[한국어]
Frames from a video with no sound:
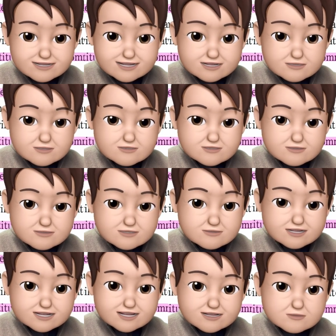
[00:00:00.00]
그러니까
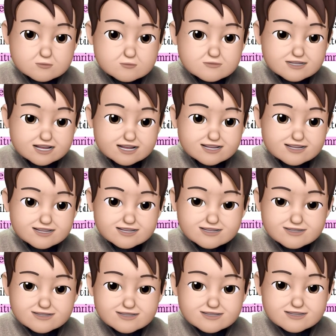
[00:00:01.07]
어떤 역할의
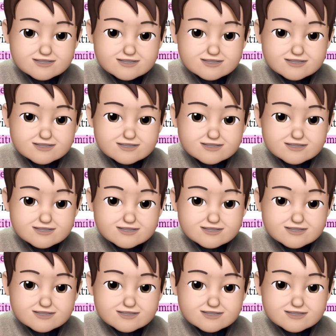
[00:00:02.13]
요구사항